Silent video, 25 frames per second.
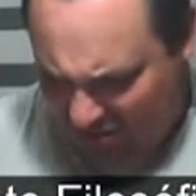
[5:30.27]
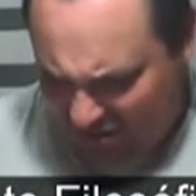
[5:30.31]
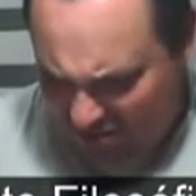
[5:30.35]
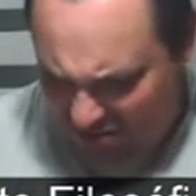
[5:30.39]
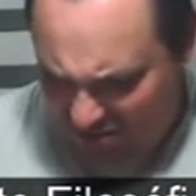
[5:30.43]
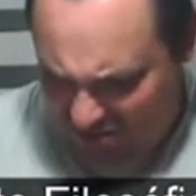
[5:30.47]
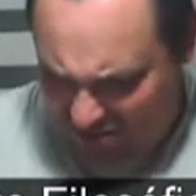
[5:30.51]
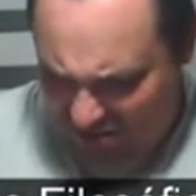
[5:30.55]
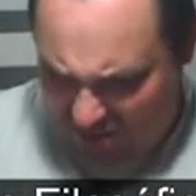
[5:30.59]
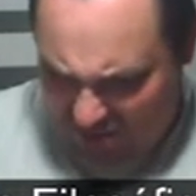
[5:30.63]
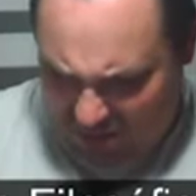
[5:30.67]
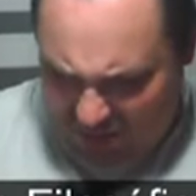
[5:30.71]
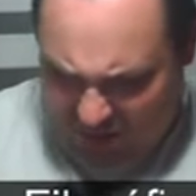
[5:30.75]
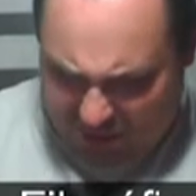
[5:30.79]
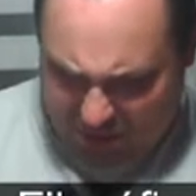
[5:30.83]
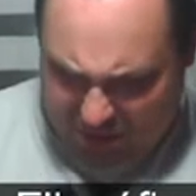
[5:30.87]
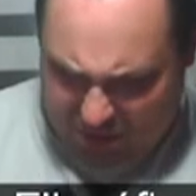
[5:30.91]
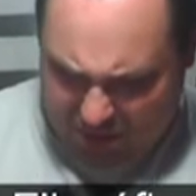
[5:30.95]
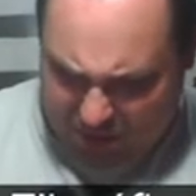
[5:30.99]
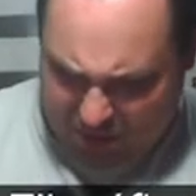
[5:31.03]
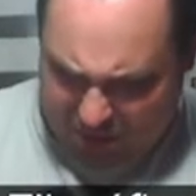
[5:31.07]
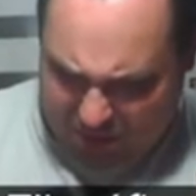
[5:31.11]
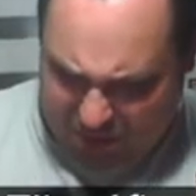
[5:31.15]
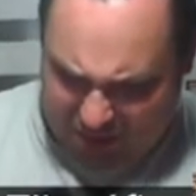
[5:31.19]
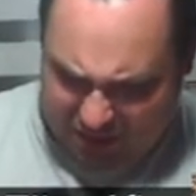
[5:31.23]
acho que é um bagulho
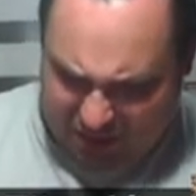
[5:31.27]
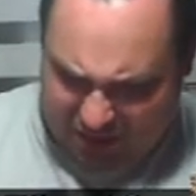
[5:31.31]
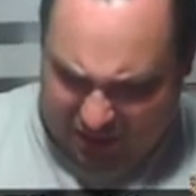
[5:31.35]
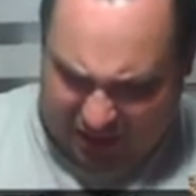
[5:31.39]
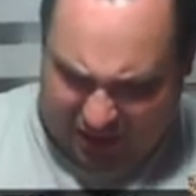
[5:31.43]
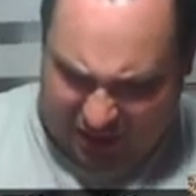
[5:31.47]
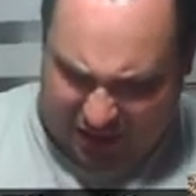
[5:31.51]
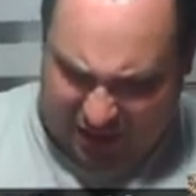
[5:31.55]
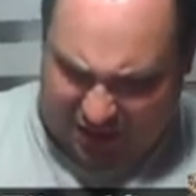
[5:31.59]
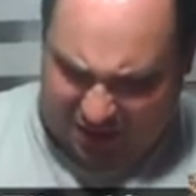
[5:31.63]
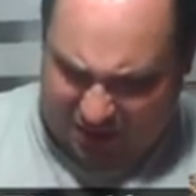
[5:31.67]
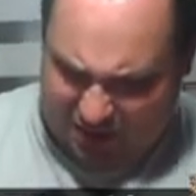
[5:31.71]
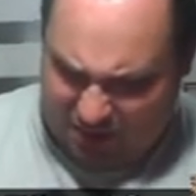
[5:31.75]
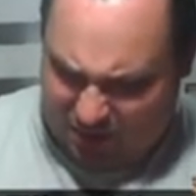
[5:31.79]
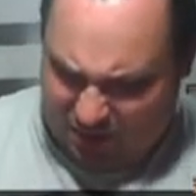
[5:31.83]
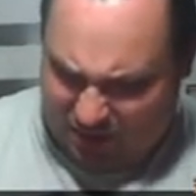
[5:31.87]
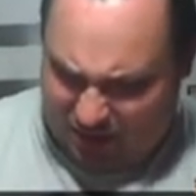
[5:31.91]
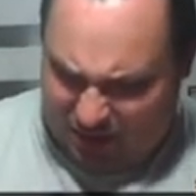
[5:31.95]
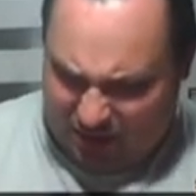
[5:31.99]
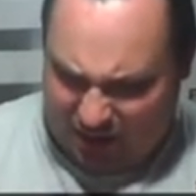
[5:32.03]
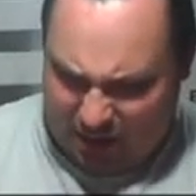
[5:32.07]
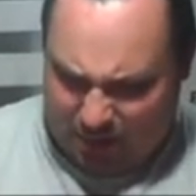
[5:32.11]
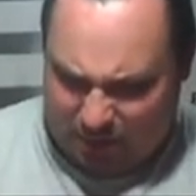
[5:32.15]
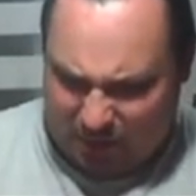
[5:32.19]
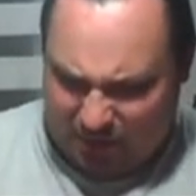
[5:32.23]
um pouco diferente, mas
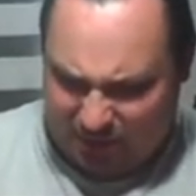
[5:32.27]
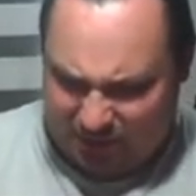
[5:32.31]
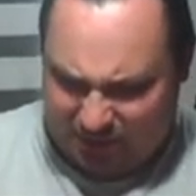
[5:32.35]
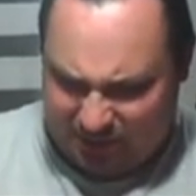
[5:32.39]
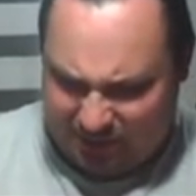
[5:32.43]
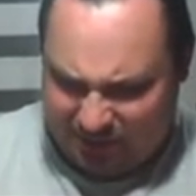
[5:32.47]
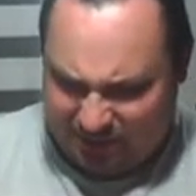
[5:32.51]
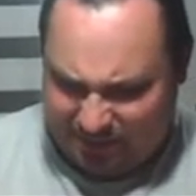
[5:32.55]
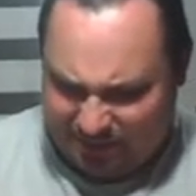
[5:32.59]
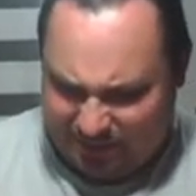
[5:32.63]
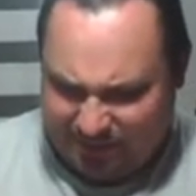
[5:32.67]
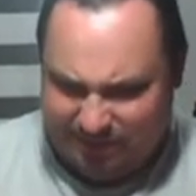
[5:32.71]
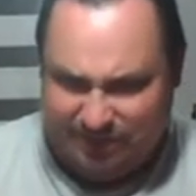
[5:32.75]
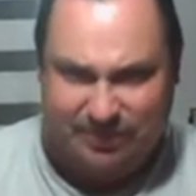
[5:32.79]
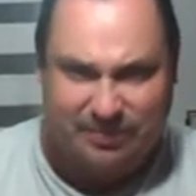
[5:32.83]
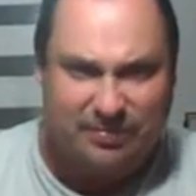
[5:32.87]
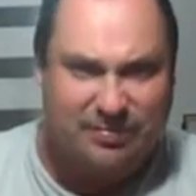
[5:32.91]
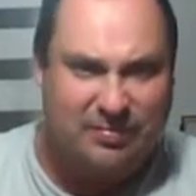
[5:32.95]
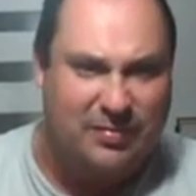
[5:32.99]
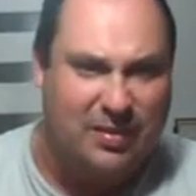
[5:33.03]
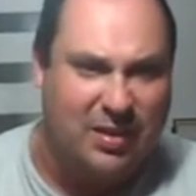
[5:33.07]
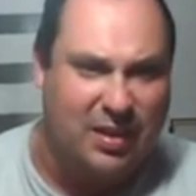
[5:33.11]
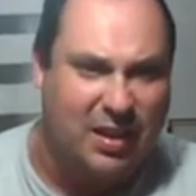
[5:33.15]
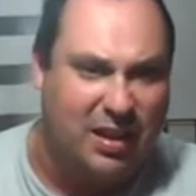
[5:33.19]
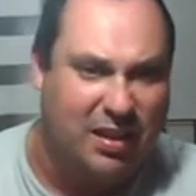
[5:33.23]
tá bom.
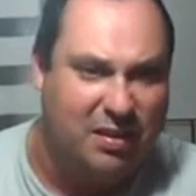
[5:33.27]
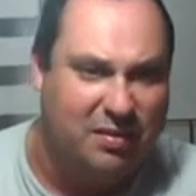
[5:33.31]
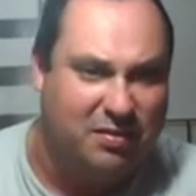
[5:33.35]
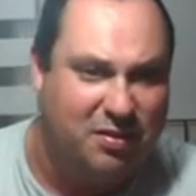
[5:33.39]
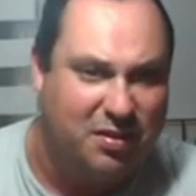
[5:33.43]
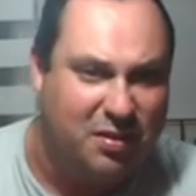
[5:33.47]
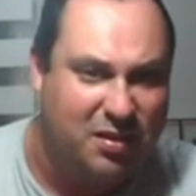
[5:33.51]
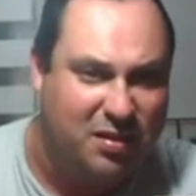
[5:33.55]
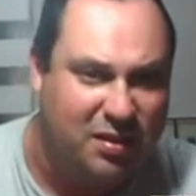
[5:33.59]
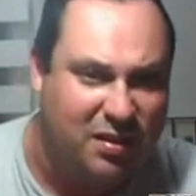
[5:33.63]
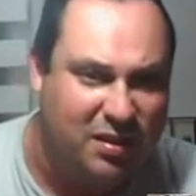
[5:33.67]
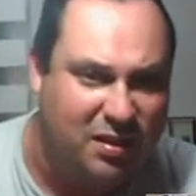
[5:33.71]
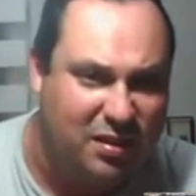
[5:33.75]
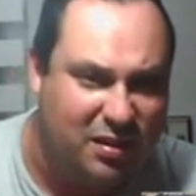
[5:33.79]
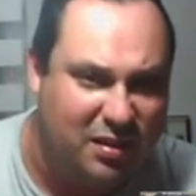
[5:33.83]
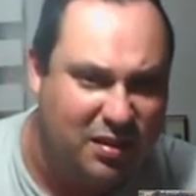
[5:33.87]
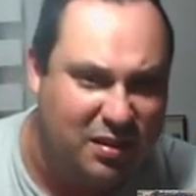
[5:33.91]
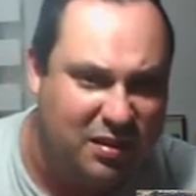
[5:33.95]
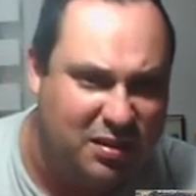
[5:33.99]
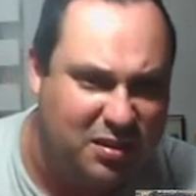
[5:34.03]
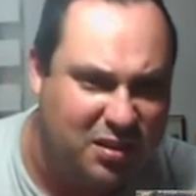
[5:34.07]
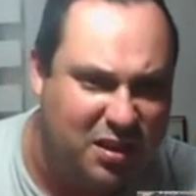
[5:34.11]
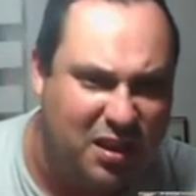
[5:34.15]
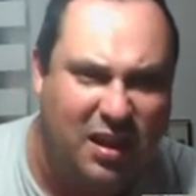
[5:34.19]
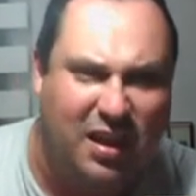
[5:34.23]
Enfim,
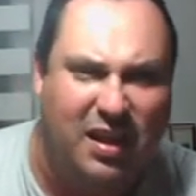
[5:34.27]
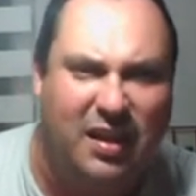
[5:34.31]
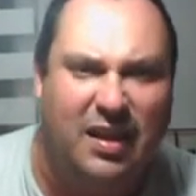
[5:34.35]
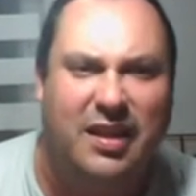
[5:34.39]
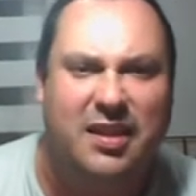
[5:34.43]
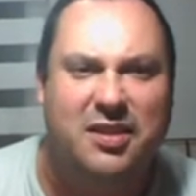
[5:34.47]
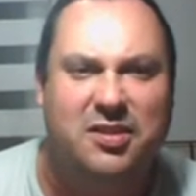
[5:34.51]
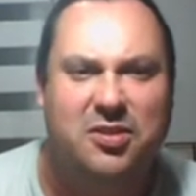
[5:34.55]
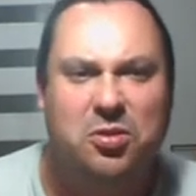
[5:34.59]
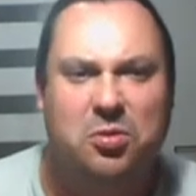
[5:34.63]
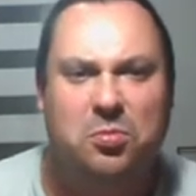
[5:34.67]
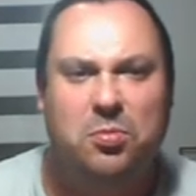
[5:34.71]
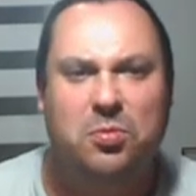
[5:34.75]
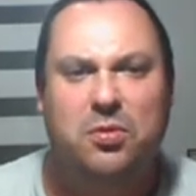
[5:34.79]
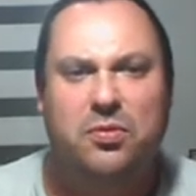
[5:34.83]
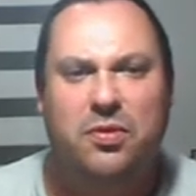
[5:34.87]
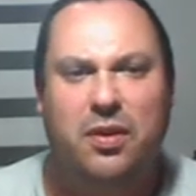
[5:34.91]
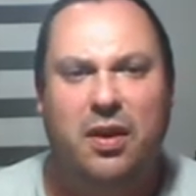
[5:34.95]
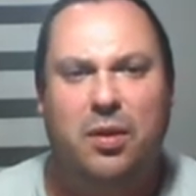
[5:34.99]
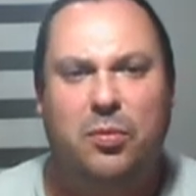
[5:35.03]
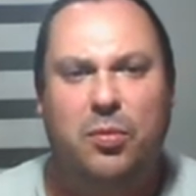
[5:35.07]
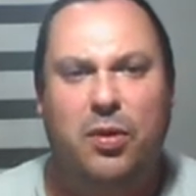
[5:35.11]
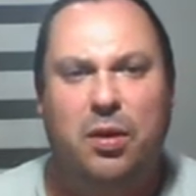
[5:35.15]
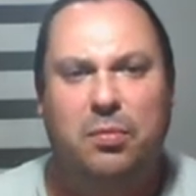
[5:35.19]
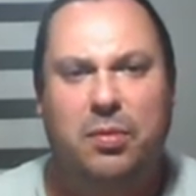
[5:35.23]
chega, né? Cinco minutos
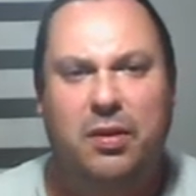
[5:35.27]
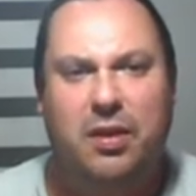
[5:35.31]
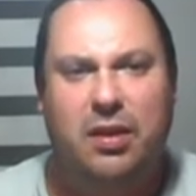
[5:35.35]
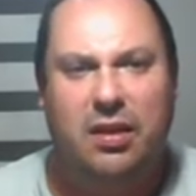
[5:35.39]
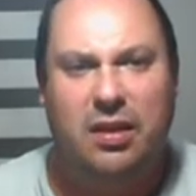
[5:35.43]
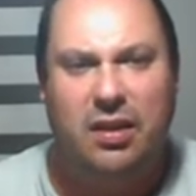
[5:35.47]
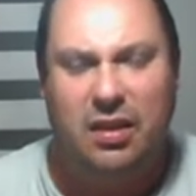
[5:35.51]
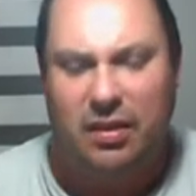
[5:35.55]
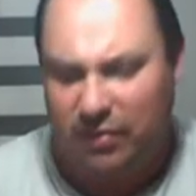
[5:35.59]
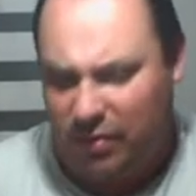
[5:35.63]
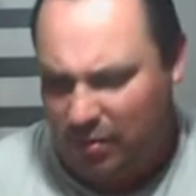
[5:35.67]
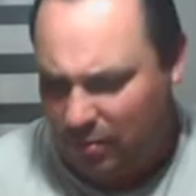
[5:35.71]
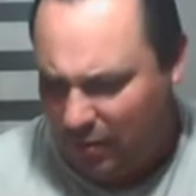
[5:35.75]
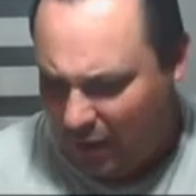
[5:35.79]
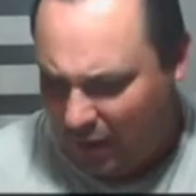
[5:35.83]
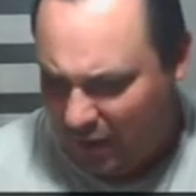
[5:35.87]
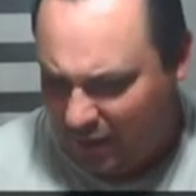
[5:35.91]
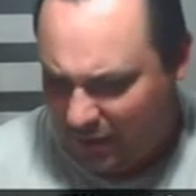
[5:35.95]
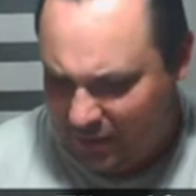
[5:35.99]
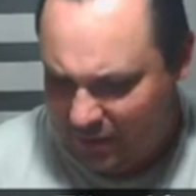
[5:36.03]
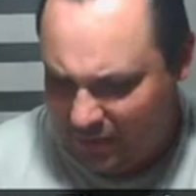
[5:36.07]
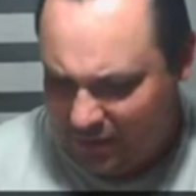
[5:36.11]
falando abobrinha, né? Vamos lá.